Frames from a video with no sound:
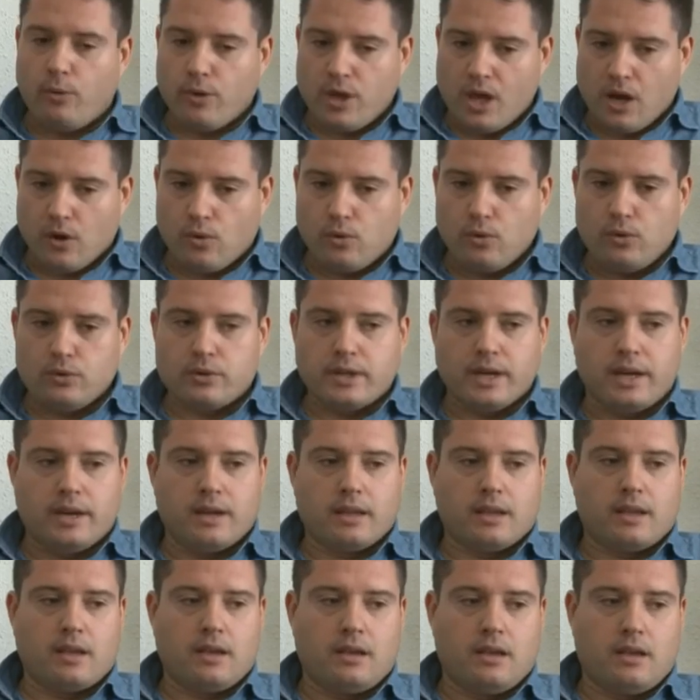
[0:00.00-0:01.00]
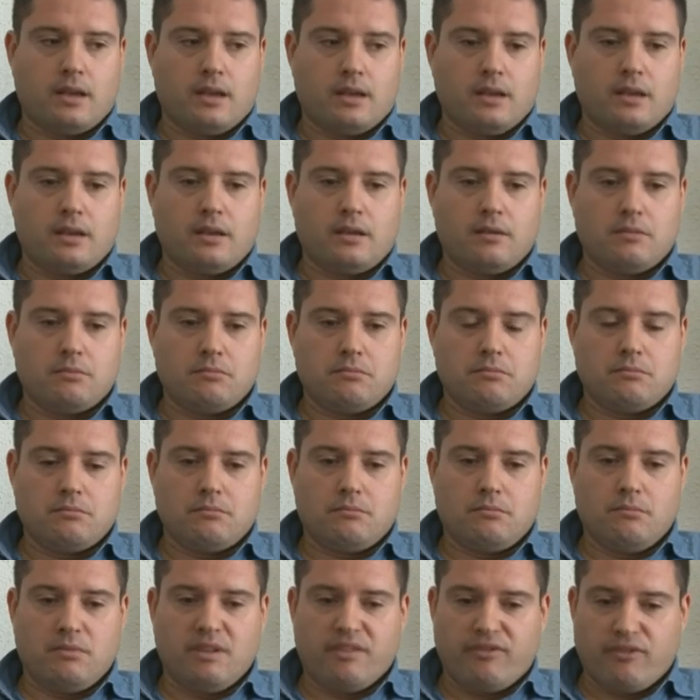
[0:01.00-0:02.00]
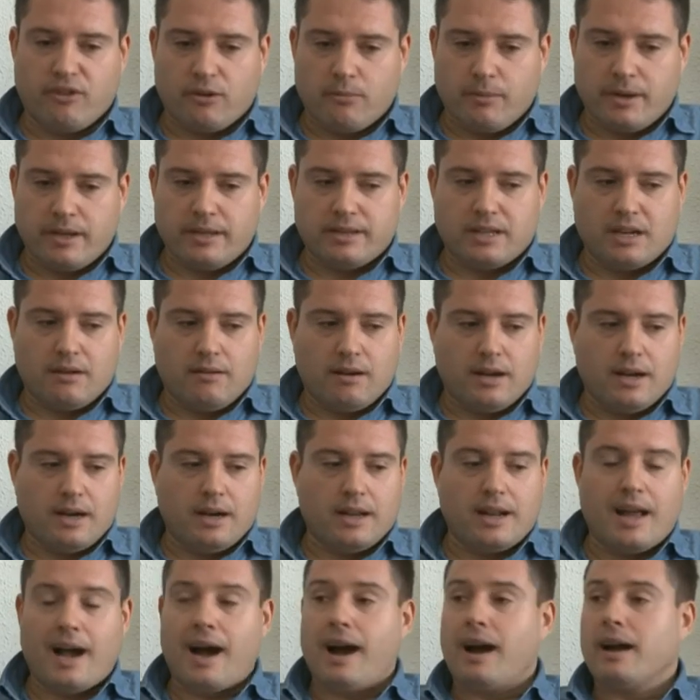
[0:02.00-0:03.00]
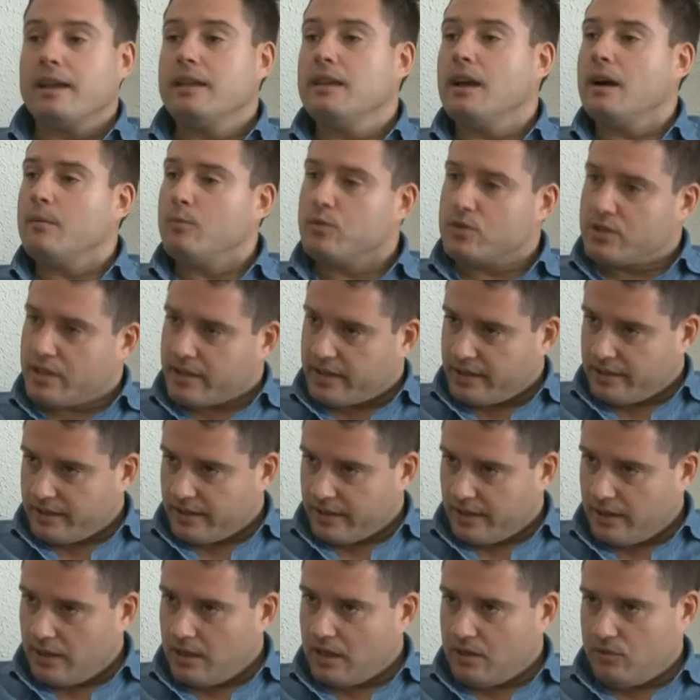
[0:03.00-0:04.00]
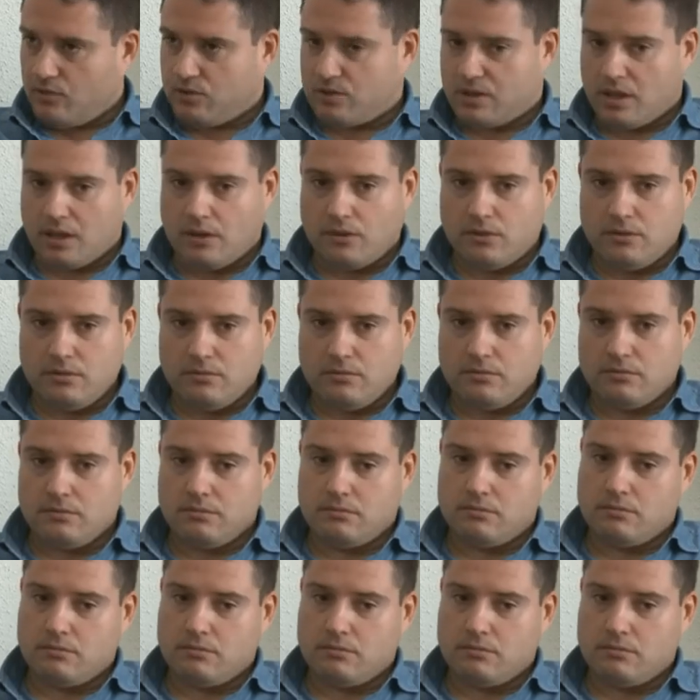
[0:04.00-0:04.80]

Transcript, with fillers: voy a ocultar que mi forma de trabajar hay a mucha gente que le ha gustado,